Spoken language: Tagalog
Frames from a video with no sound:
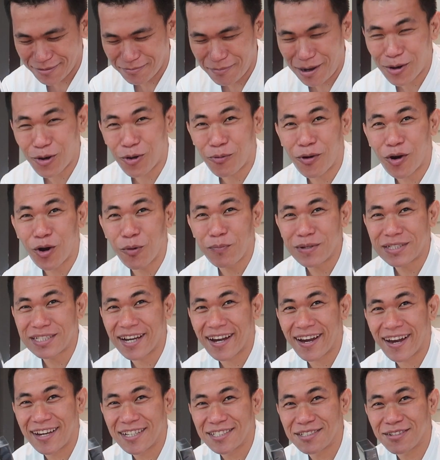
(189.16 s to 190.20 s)
Bago ko kapisa
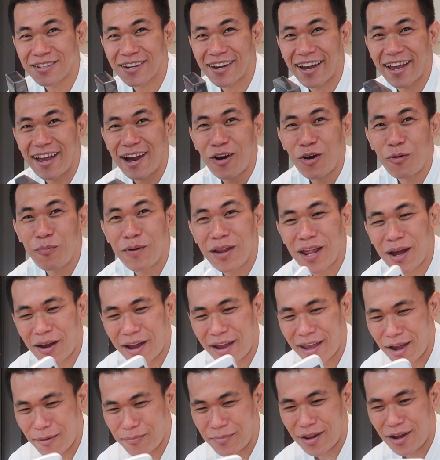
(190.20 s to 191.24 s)
guys, kaya ako kaya,
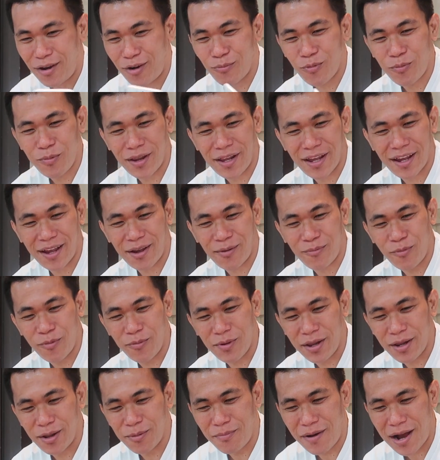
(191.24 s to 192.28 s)
kaya pala ako bumili,
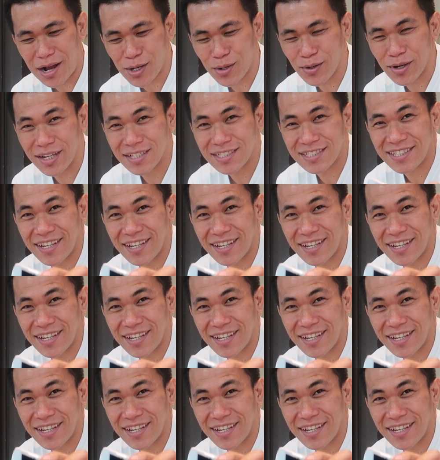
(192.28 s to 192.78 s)
bumili ng bago guys.